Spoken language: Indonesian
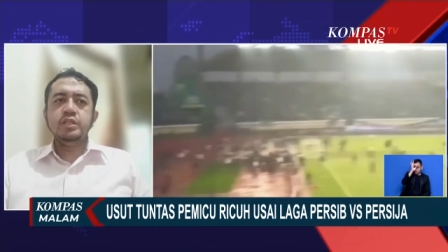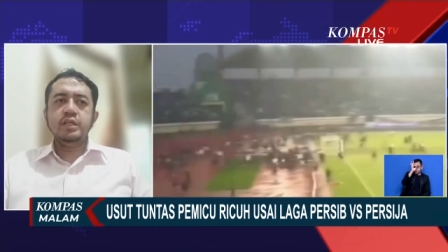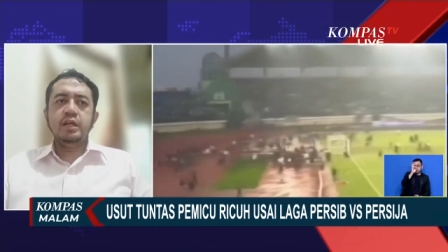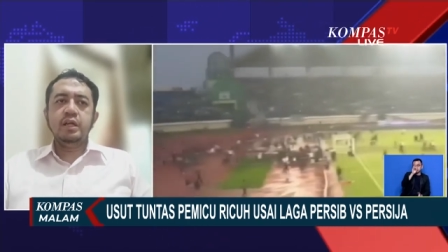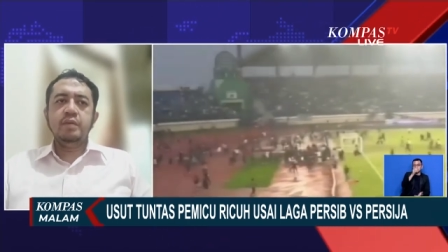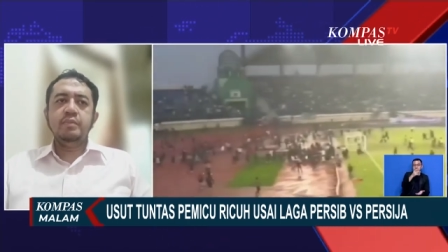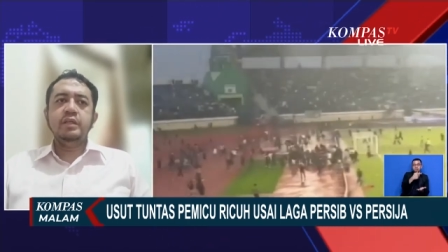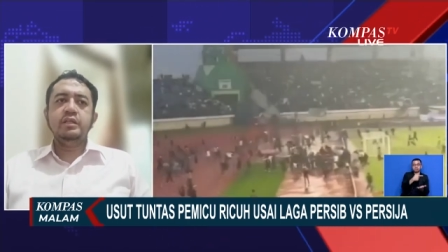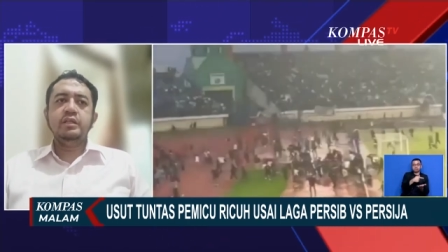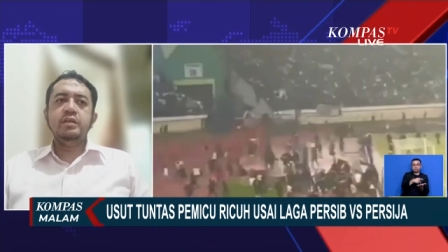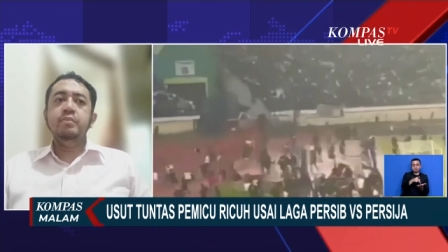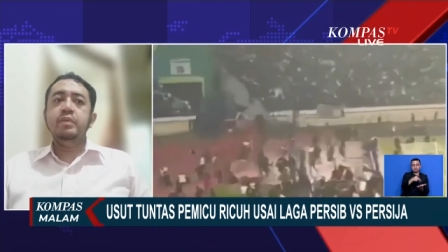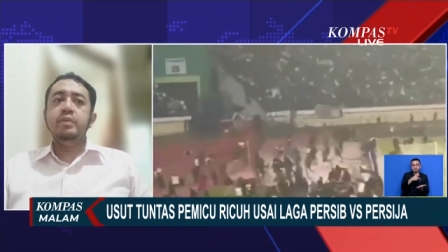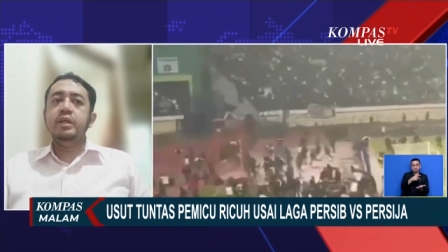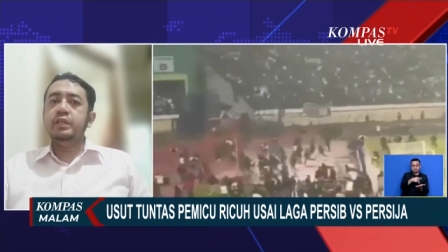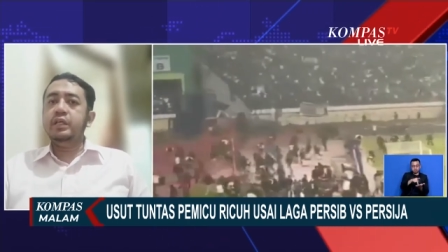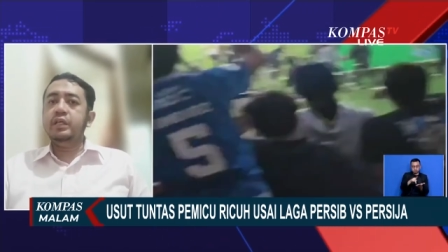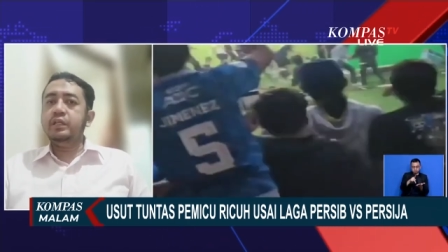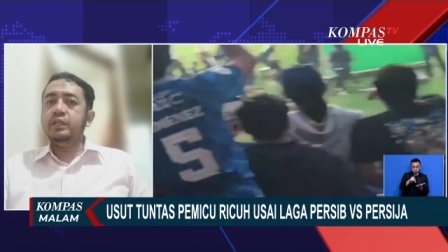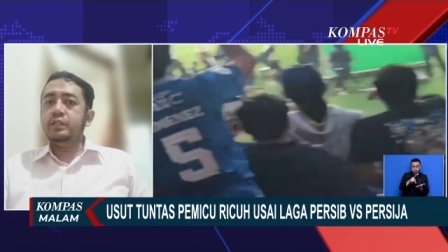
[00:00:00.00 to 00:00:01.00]
segala macam
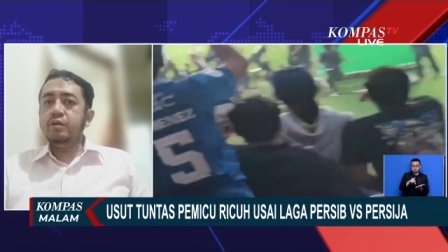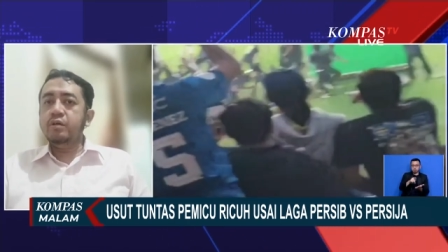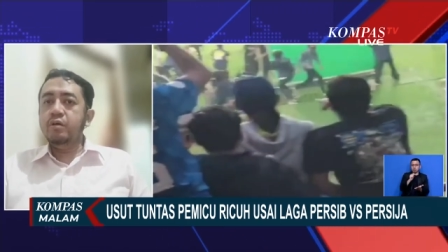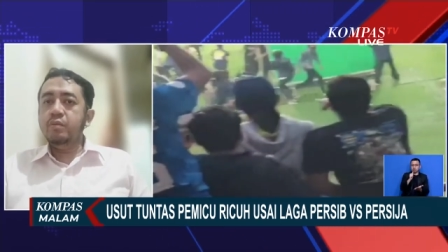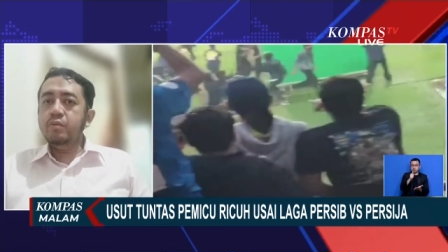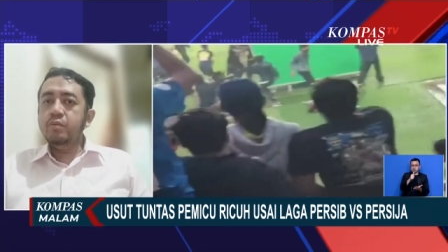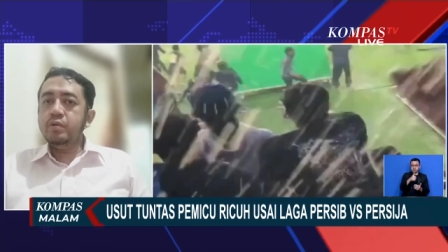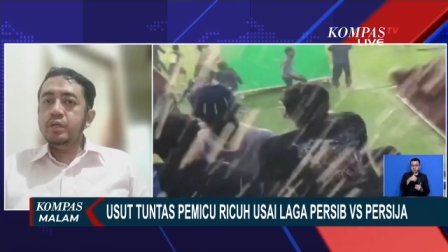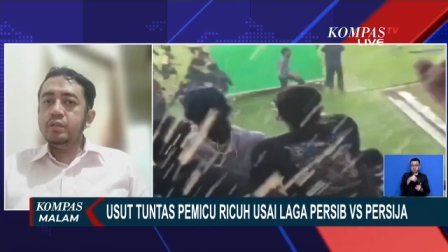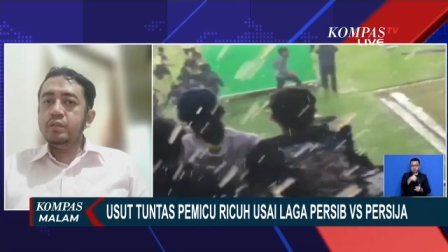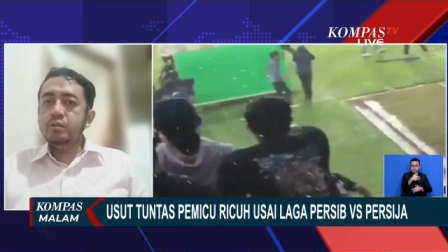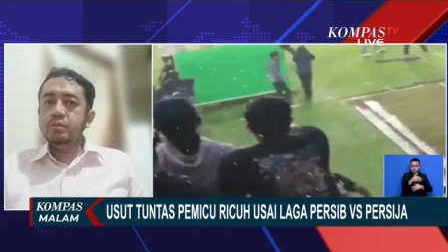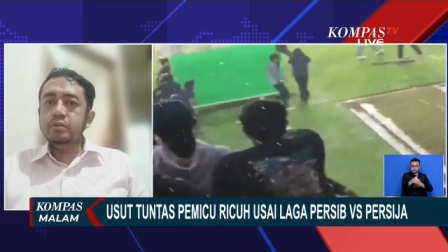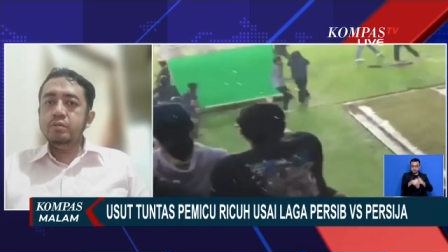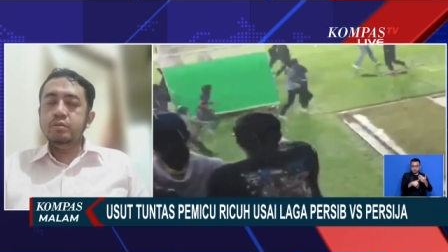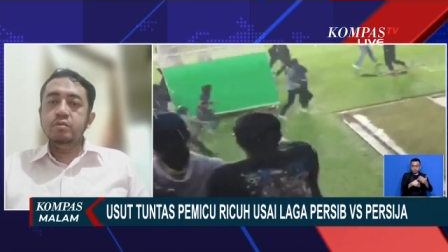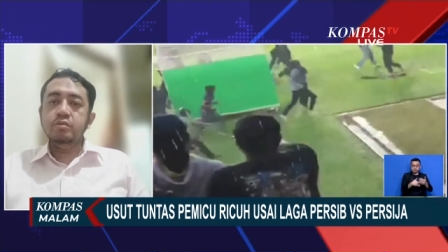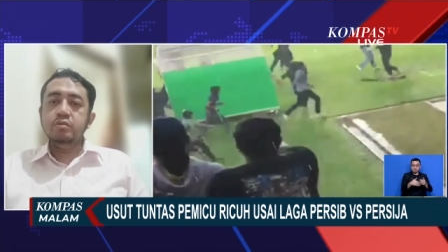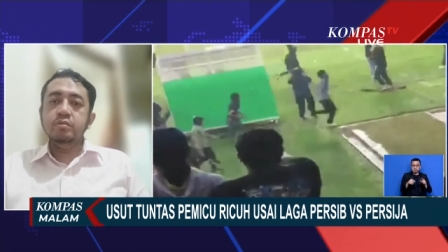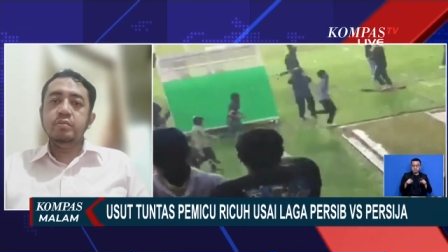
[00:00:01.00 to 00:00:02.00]
berarti kita ngomong
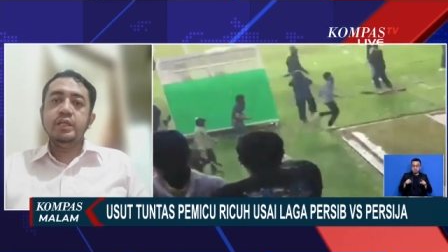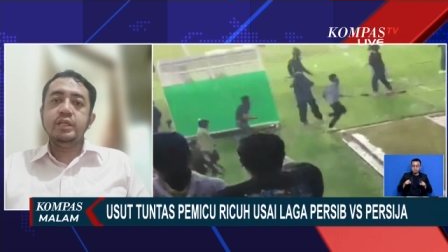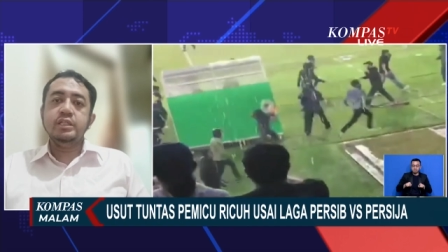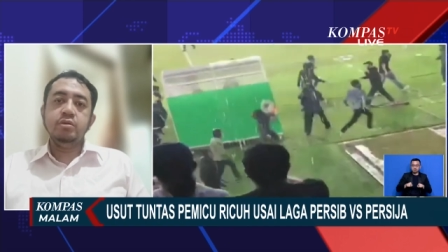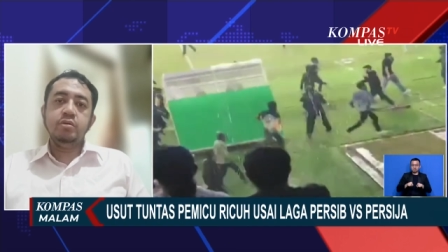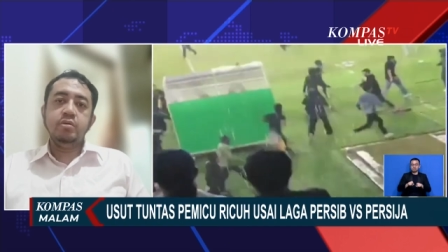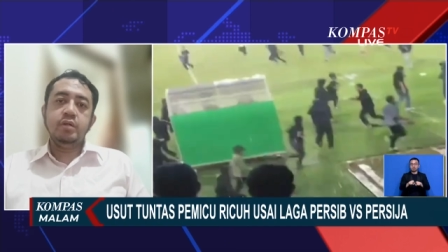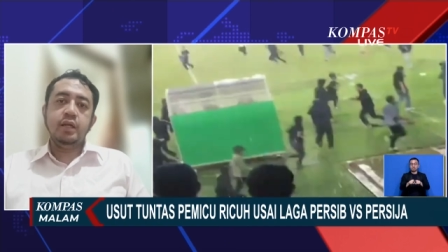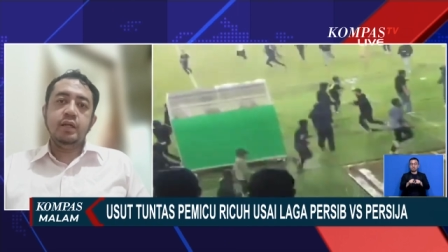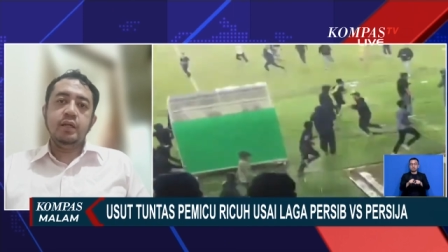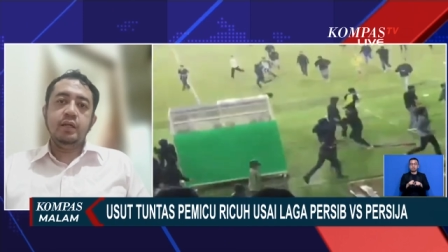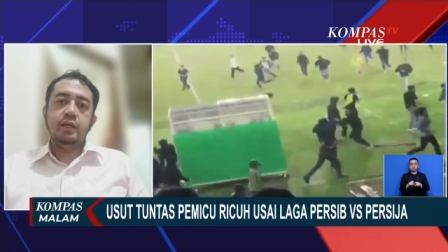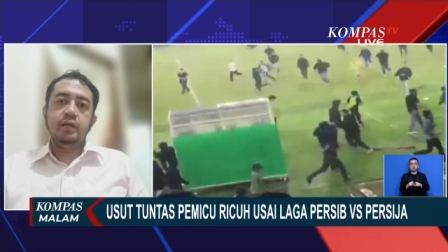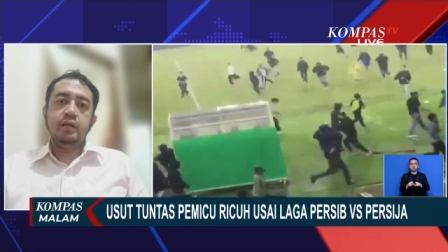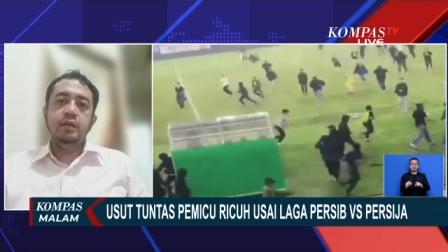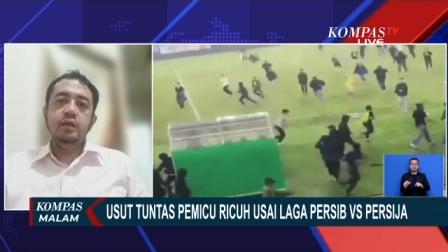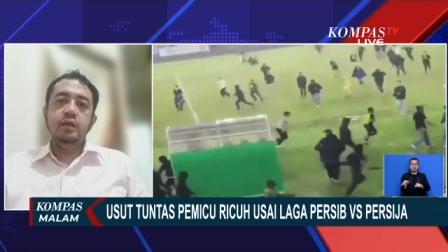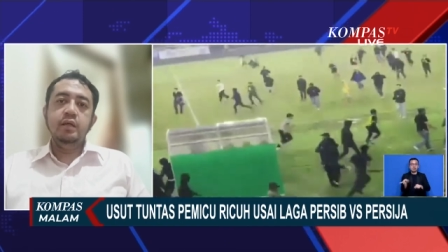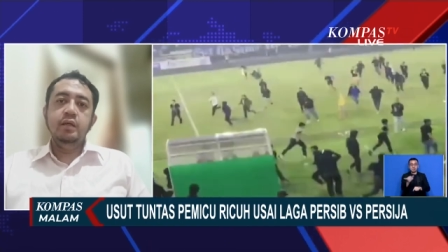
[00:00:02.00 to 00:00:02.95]
itu hukum nasional ya